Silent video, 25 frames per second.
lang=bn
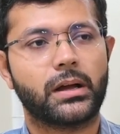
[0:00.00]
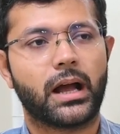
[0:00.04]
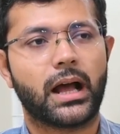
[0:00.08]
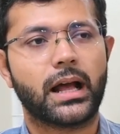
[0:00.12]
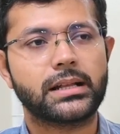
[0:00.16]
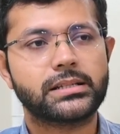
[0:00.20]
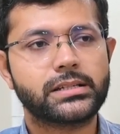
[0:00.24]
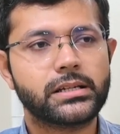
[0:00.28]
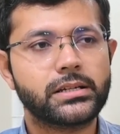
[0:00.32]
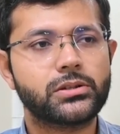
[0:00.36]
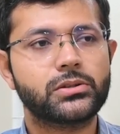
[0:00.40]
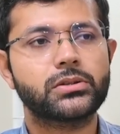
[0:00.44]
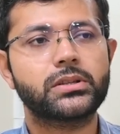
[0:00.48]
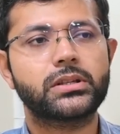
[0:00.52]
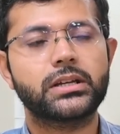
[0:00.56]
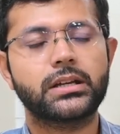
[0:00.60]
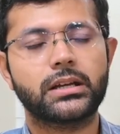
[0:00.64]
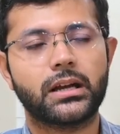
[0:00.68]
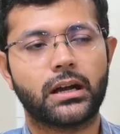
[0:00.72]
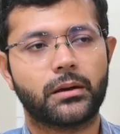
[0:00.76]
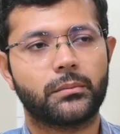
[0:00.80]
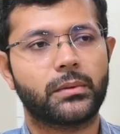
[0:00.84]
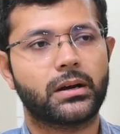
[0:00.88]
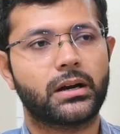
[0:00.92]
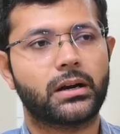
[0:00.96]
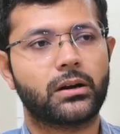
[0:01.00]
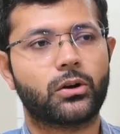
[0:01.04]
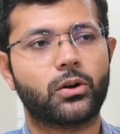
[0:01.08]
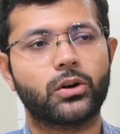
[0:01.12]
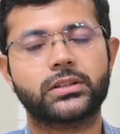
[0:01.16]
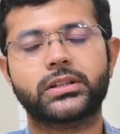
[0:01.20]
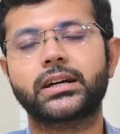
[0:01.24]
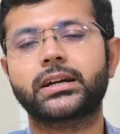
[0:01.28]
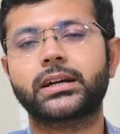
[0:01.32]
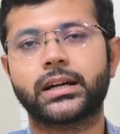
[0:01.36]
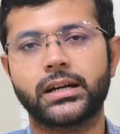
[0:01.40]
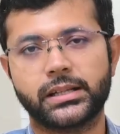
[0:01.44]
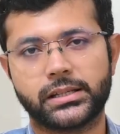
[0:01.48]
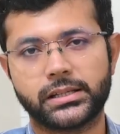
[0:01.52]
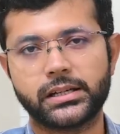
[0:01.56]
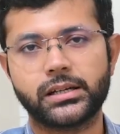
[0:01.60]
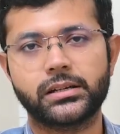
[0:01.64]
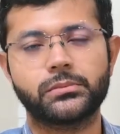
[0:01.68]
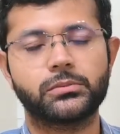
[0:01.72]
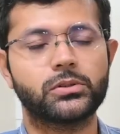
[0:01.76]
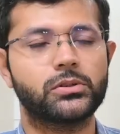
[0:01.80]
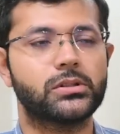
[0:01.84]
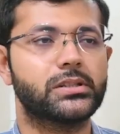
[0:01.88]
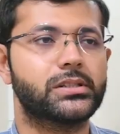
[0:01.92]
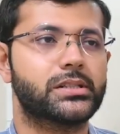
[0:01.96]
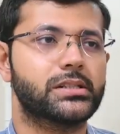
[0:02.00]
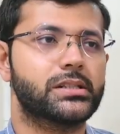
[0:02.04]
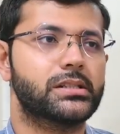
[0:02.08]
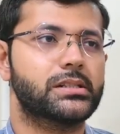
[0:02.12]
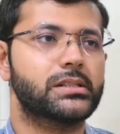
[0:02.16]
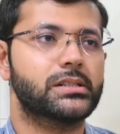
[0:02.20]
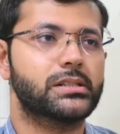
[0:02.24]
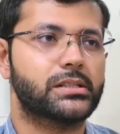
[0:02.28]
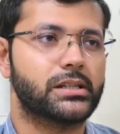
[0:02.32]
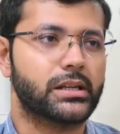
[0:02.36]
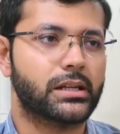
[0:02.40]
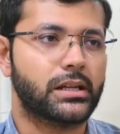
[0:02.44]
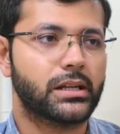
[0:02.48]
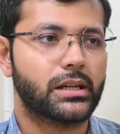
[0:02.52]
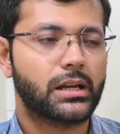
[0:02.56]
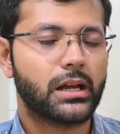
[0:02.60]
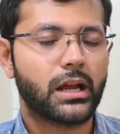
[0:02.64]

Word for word: আজকে যদি আমার কথার খাতিরে বলছি যে